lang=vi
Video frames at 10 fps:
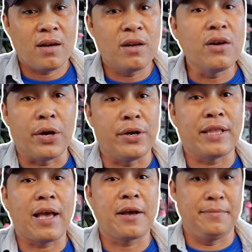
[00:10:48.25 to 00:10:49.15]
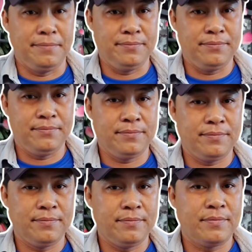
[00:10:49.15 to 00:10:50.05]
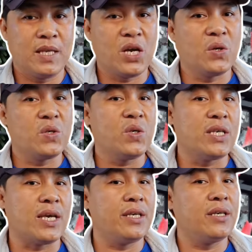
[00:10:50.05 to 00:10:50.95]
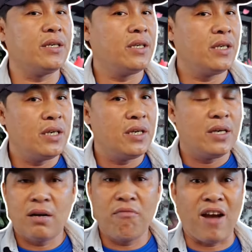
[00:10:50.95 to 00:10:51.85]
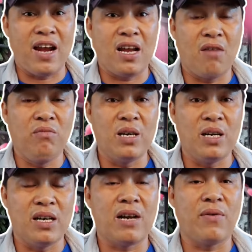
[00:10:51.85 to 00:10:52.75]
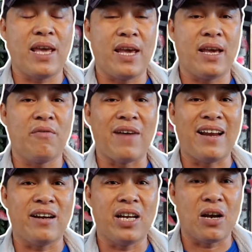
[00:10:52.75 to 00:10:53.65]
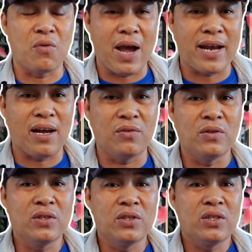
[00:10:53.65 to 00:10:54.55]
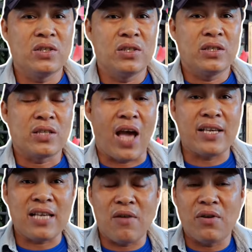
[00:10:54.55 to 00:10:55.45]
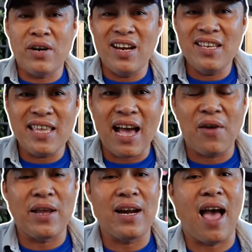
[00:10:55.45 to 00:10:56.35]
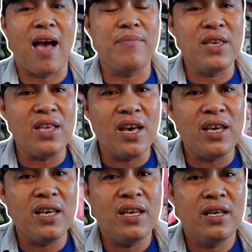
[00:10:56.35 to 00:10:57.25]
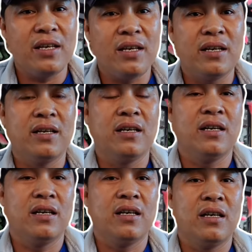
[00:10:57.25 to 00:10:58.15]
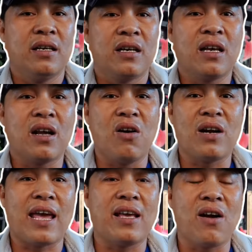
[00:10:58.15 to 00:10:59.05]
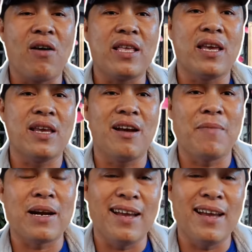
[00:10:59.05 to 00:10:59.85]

lừa người ta không vậy cô chú chị không phải là không lừa đâu nghe không phải là nó đàng hoàng đâu tại sao nó đến với nhau để làm cái gì cái con này có cái gì đâu mà